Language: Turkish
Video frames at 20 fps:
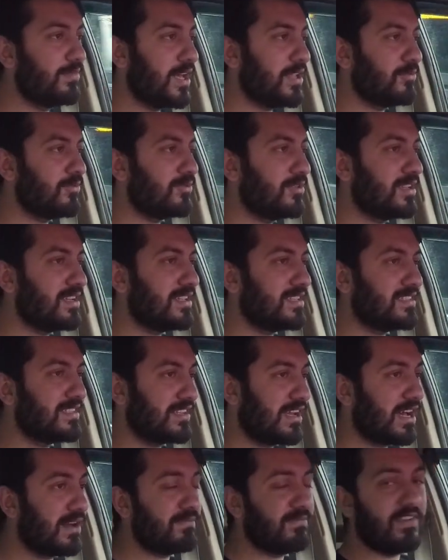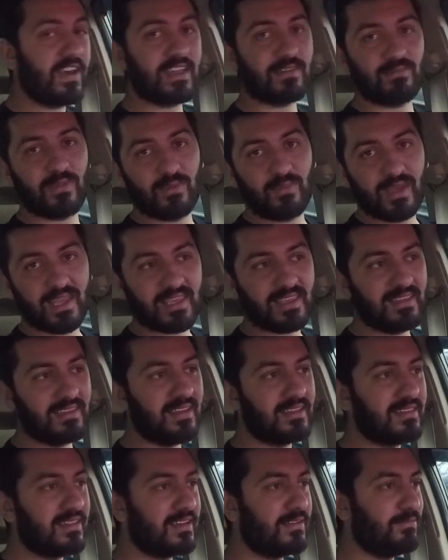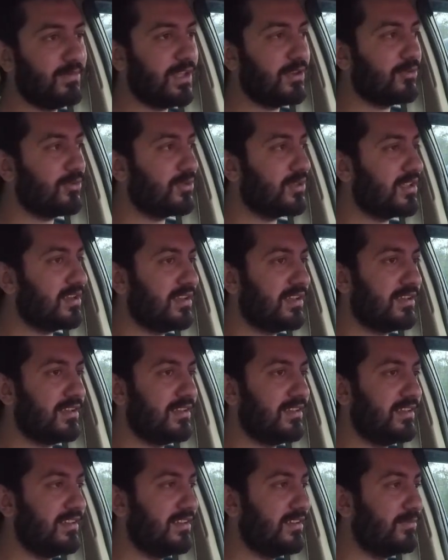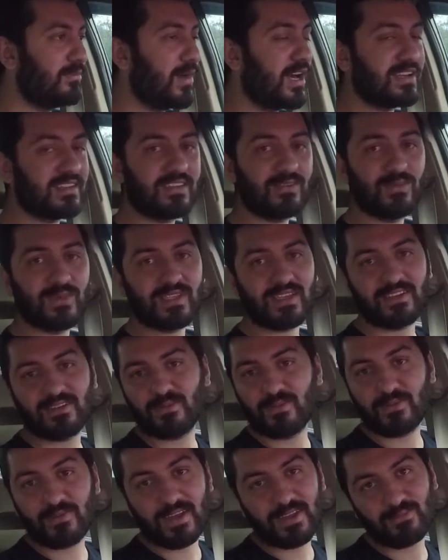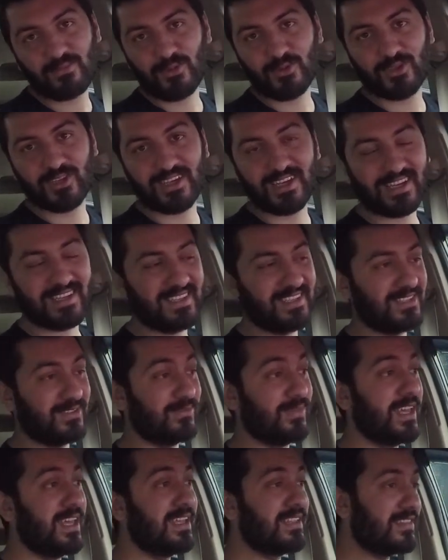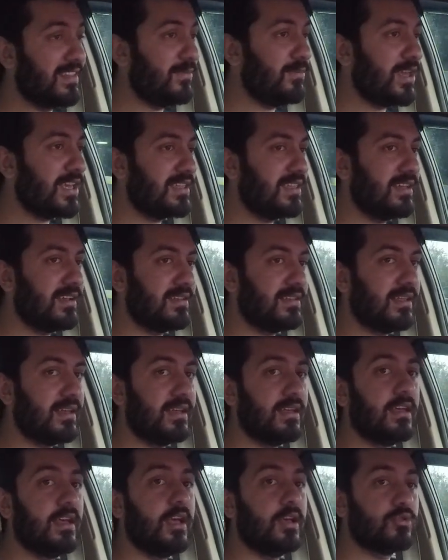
ben onlara cevap vermemek ya da ben onlara e, marka bize araba vermiyor ki kardeşim demek yerine